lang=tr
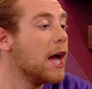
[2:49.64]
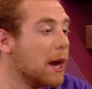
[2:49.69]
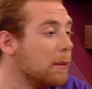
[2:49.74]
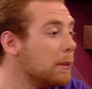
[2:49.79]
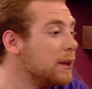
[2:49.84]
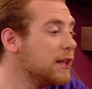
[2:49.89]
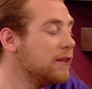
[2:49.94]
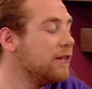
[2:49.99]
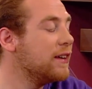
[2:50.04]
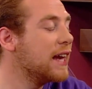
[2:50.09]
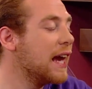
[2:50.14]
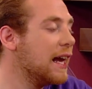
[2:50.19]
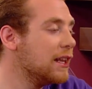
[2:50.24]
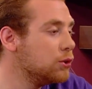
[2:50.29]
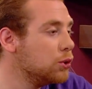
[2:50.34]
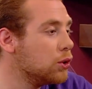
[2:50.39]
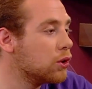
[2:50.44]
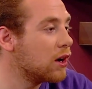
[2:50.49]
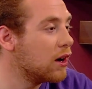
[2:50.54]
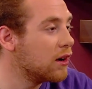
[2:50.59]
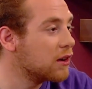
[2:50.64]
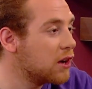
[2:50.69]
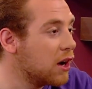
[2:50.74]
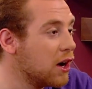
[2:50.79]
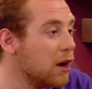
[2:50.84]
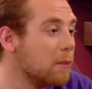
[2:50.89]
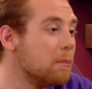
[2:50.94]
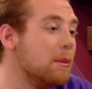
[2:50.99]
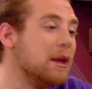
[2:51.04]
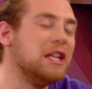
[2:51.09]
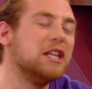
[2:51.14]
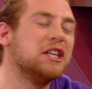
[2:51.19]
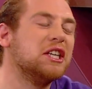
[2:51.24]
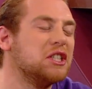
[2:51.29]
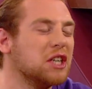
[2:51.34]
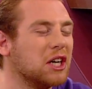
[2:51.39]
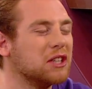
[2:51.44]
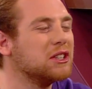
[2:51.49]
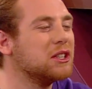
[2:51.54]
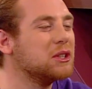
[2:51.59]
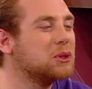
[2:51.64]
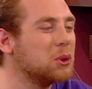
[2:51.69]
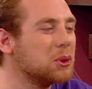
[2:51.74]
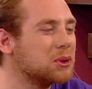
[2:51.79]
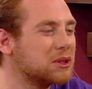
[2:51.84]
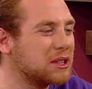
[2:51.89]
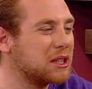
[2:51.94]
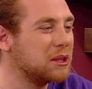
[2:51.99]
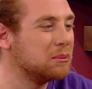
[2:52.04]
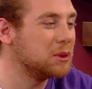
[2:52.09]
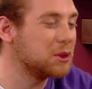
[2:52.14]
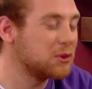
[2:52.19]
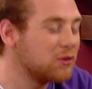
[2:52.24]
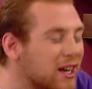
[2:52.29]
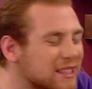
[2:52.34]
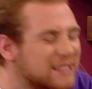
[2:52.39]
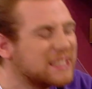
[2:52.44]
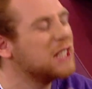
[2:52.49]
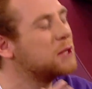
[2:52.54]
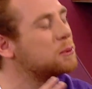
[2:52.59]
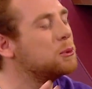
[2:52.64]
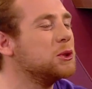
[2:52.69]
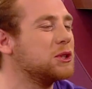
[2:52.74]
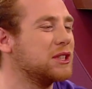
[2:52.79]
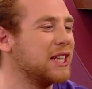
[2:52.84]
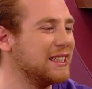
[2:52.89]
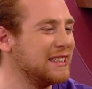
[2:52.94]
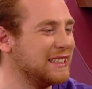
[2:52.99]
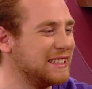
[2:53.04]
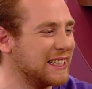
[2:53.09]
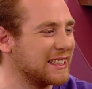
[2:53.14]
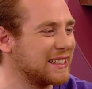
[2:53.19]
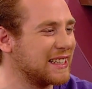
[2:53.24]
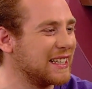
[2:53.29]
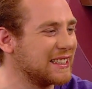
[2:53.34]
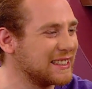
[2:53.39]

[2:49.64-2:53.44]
Hemen eve gel diyor kanka. Belli ki canları çok sıkılmış. Vazgeç bu işten diyecekler.